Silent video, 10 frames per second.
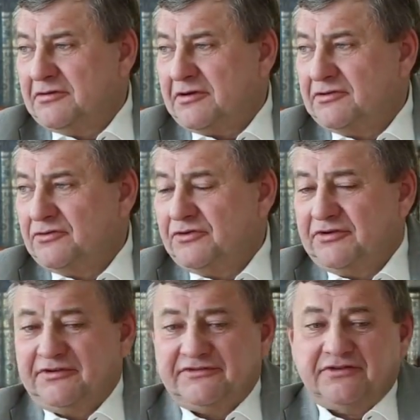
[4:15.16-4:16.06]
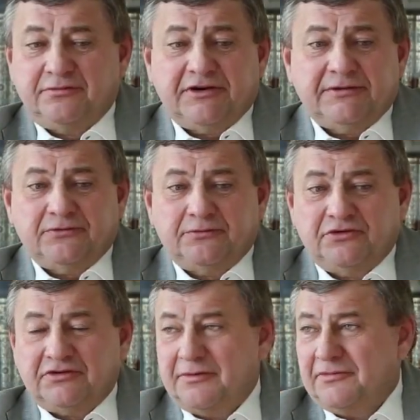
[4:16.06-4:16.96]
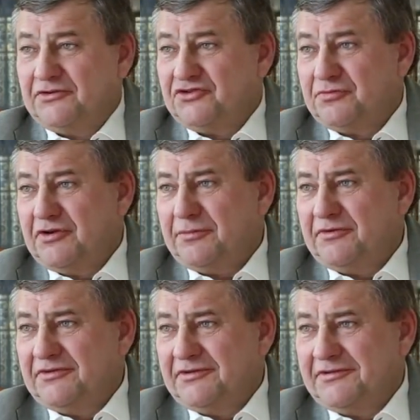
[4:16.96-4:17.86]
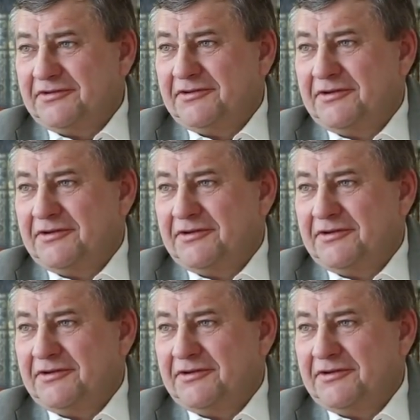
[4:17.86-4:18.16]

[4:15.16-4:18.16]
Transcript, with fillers: родной единственный брат, он был командующим армией на,